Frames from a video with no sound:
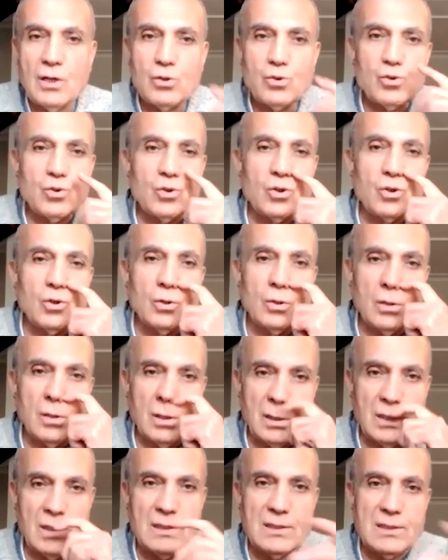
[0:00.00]
Çünkü
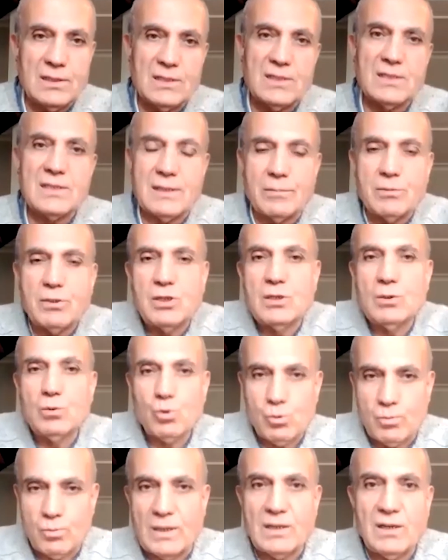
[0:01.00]
e, sizin tabii ki
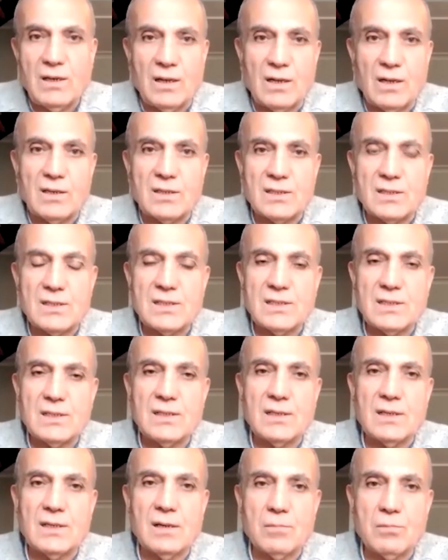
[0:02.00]
uzmanlık alanınız
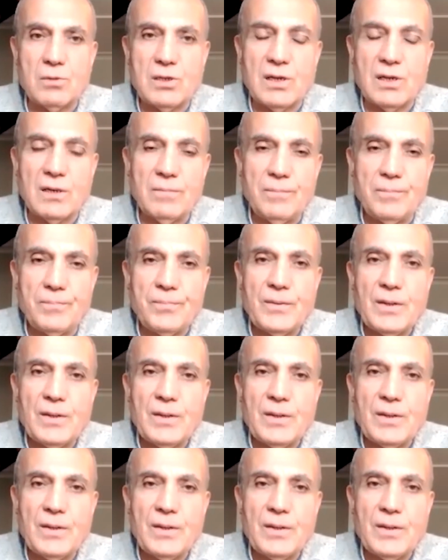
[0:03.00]
e, Bilgen.